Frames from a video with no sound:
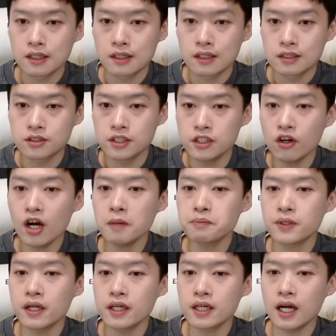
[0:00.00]
그래서 이러한
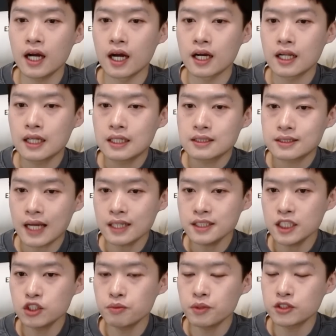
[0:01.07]
플레이가 상대
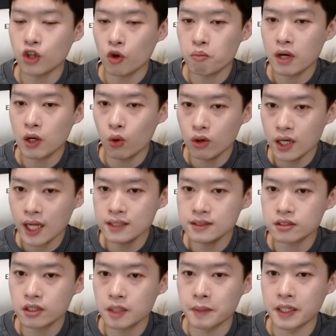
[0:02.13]
수비를 정말
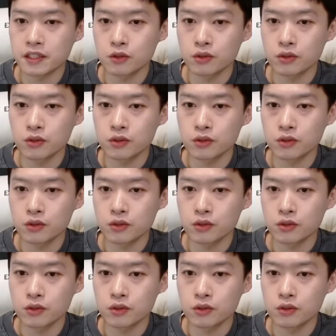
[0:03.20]
혼란스럽게 만들고